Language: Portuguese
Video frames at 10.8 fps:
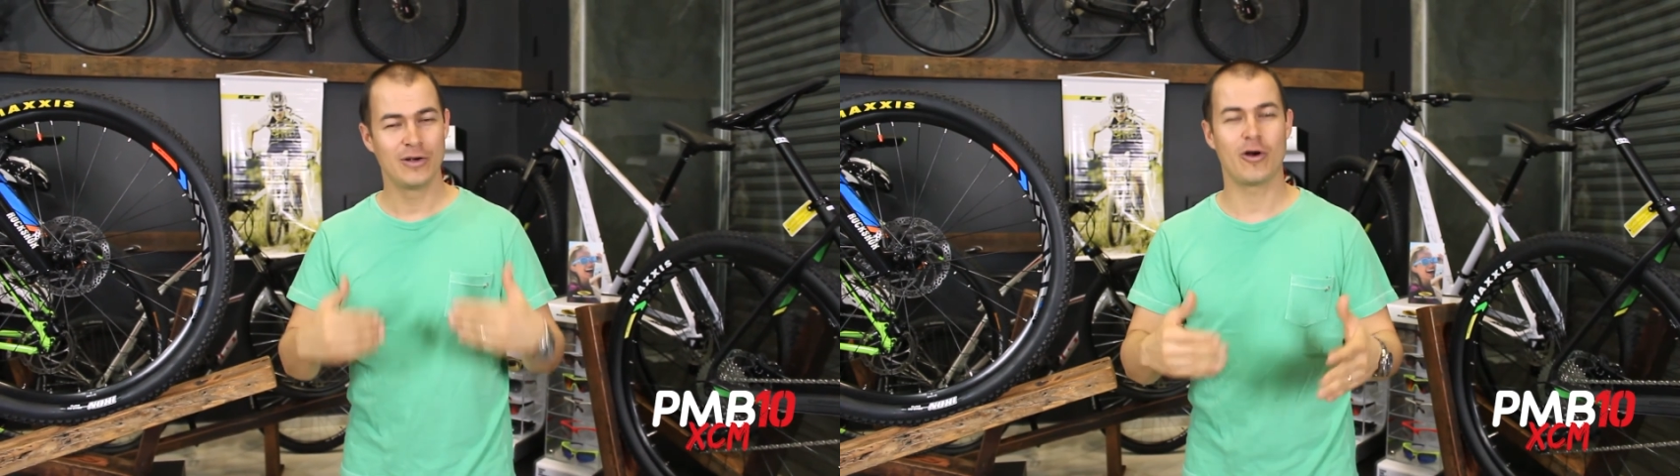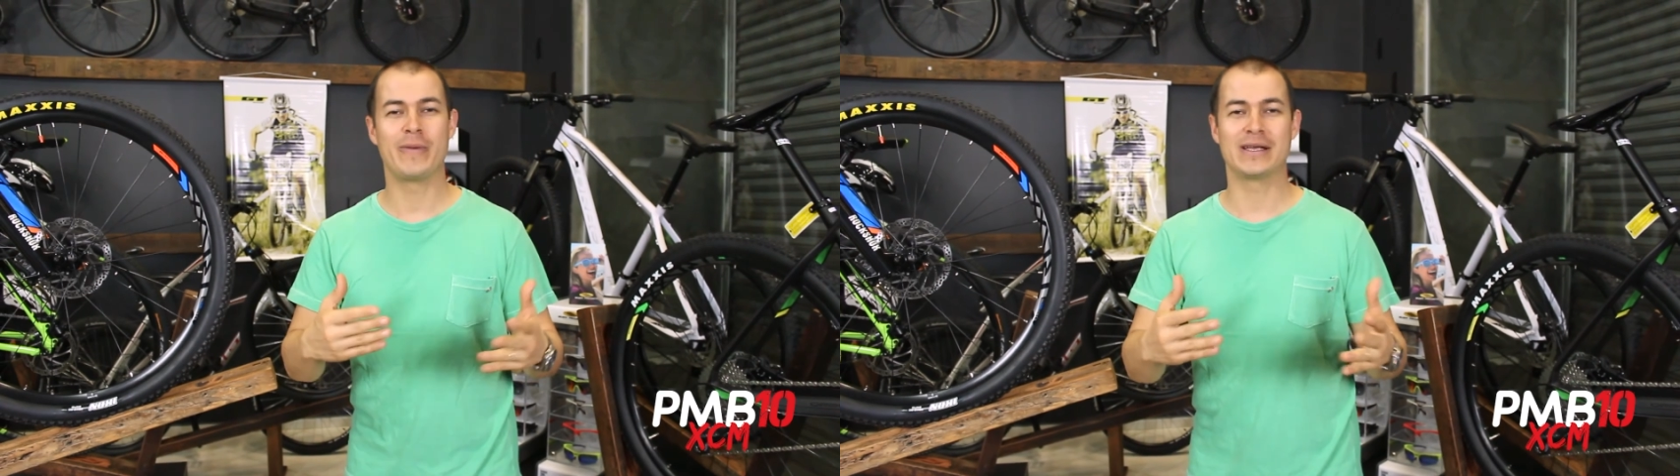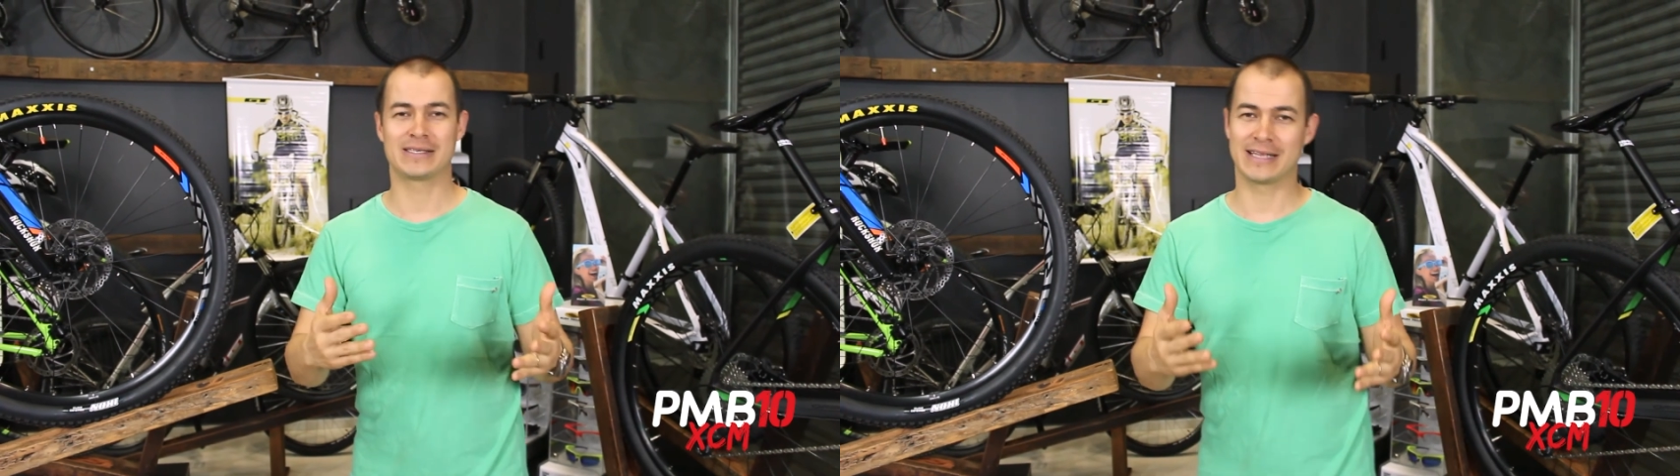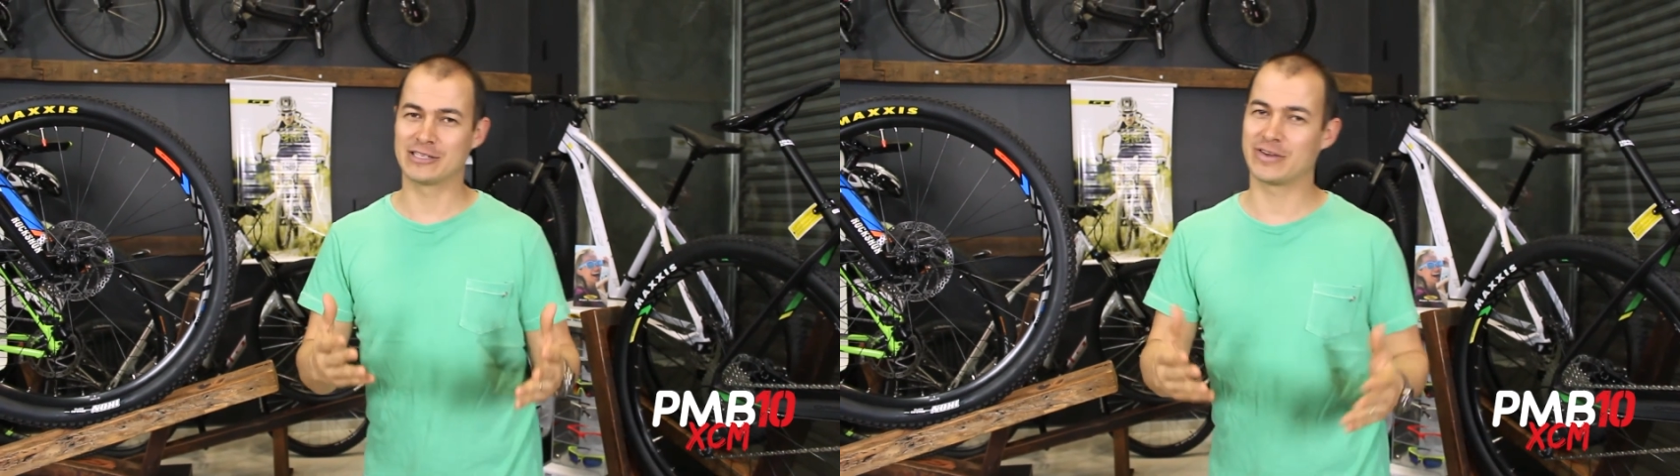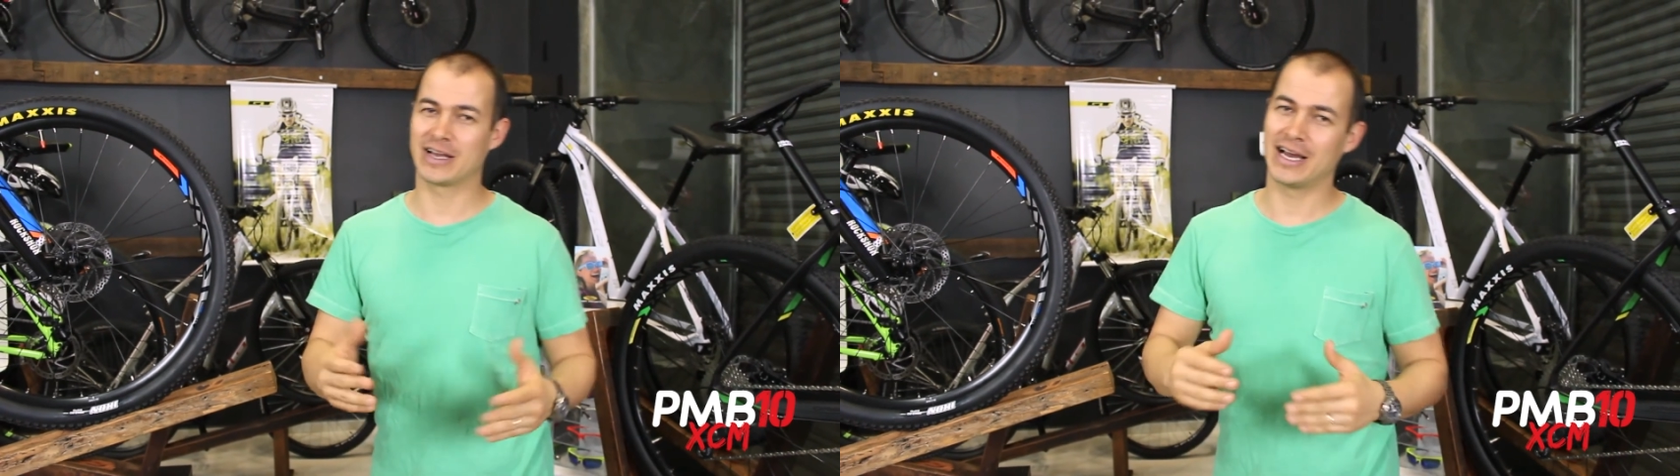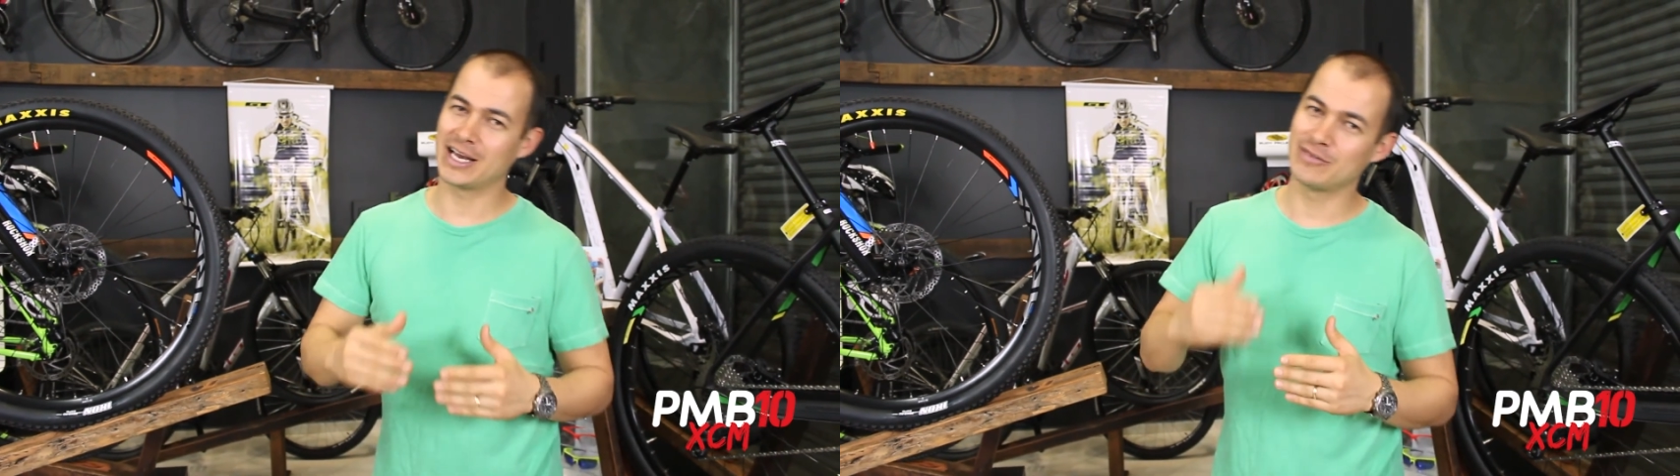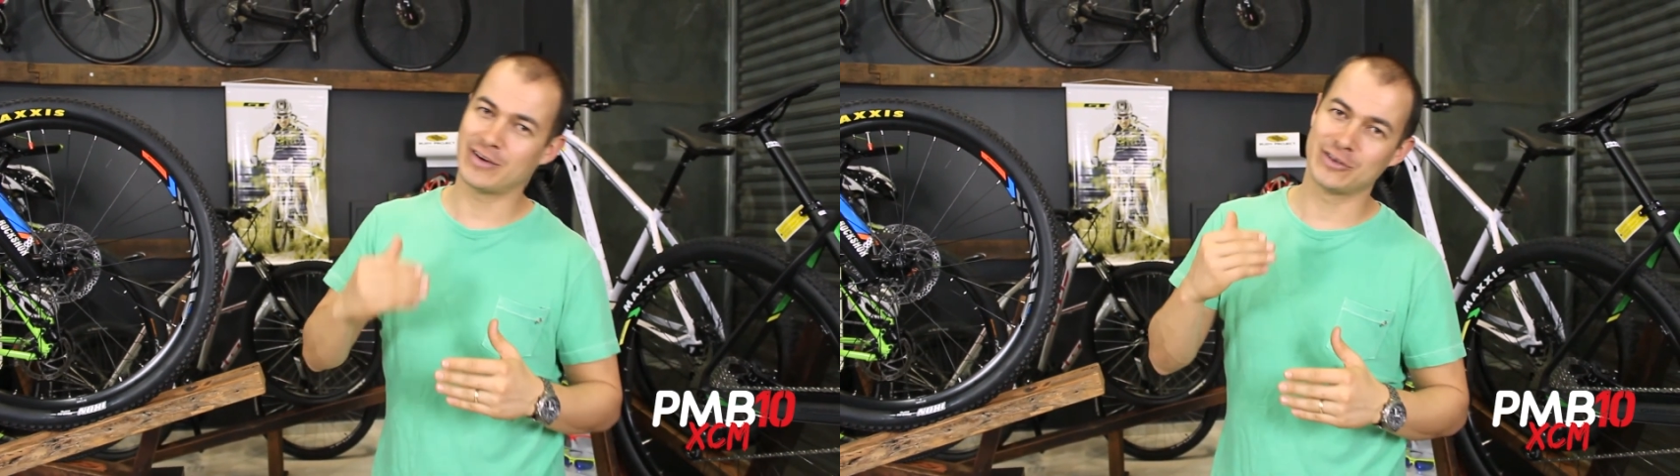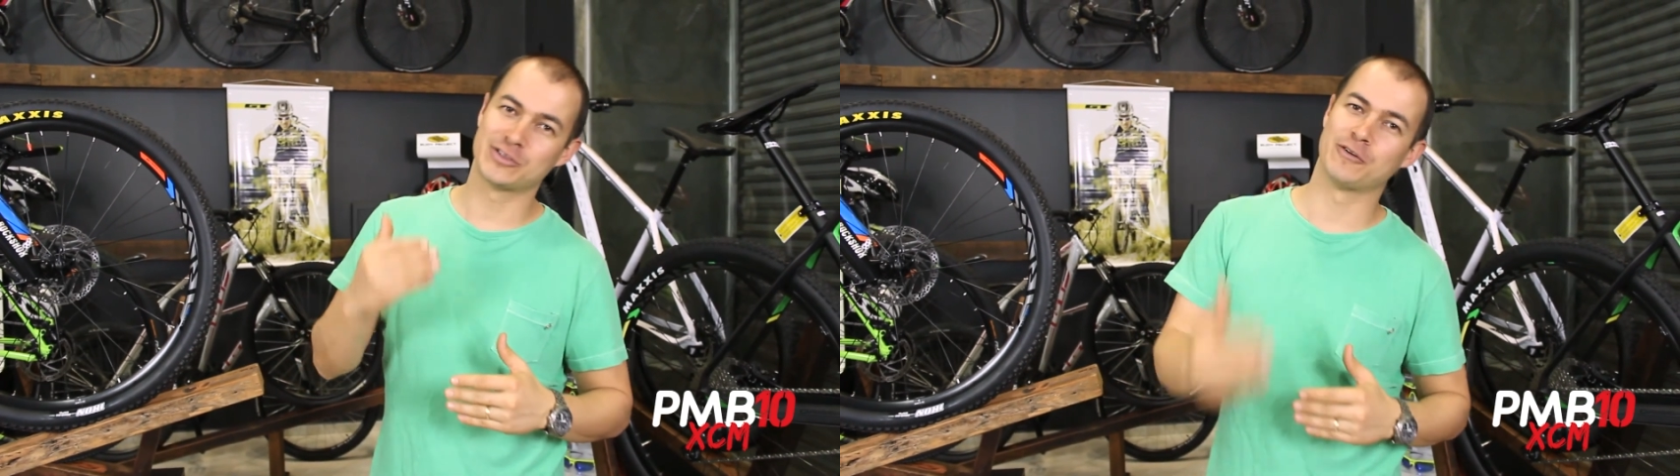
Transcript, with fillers: comece a andar devagar e vai no